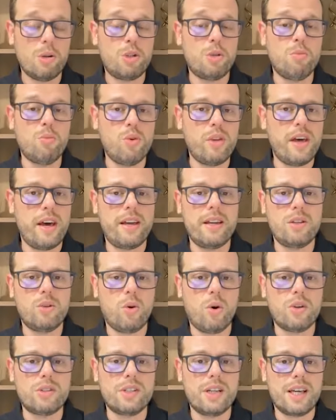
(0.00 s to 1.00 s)
gente, mulher
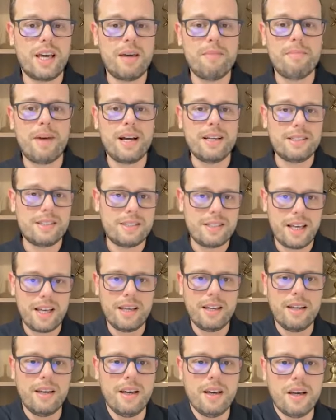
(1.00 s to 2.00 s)
idosa é quem mais
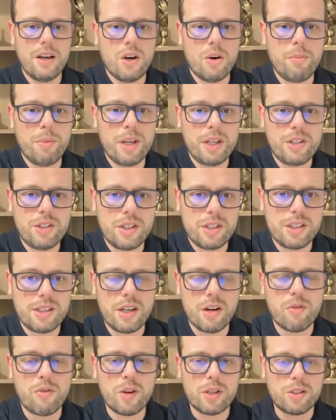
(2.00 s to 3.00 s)
tem realmente
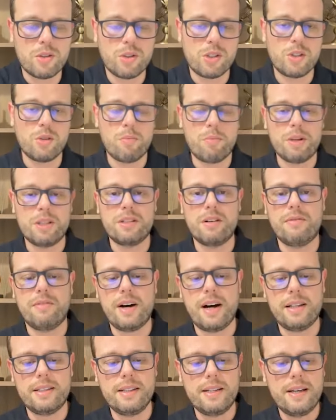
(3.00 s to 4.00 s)
ser fração de ejeção
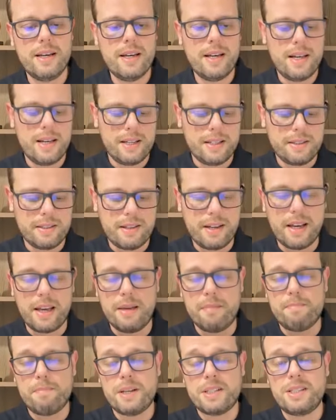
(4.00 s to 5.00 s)
preservada.
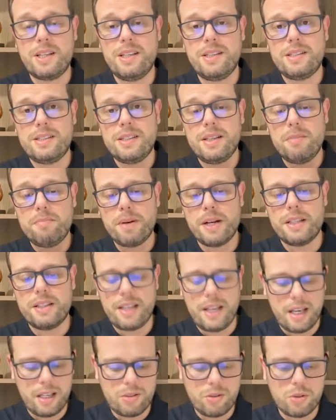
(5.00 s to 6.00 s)
Daí, pacientes
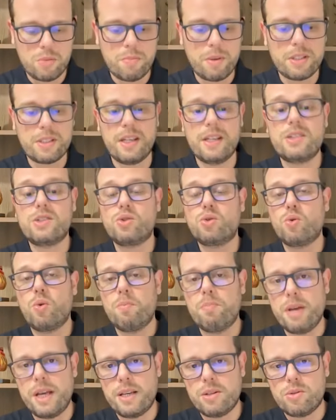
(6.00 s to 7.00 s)
hipertensos, pacientes
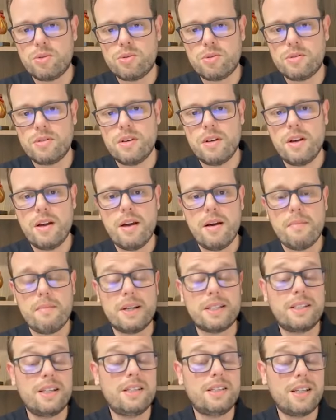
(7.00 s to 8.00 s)
obesos,
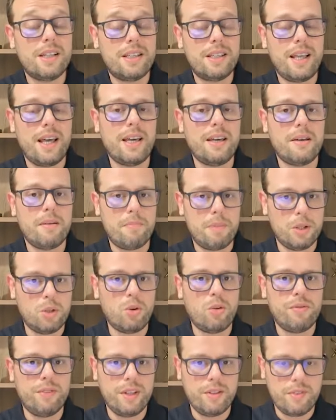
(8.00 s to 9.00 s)
pacientes que têm
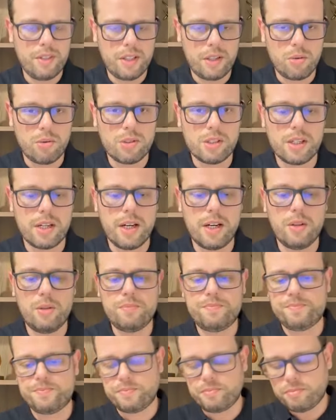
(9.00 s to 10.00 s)
hipertrofia do ventrículo
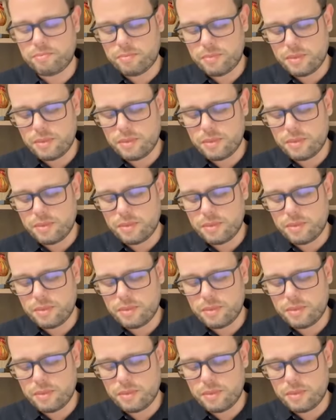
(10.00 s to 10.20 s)
esquerdo,